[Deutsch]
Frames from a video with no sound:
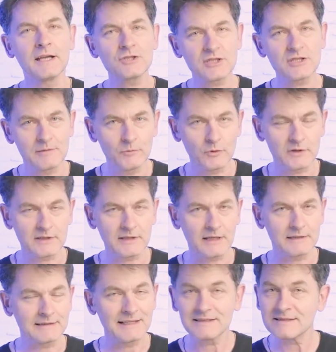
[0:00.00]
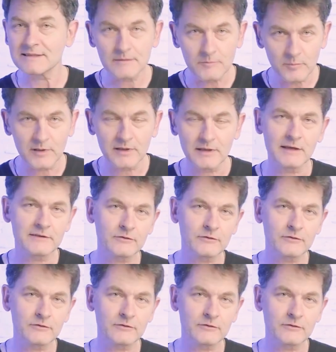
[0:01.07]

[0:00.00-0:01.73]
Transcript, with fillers: Einstellmöglichkeiten, ganz simple,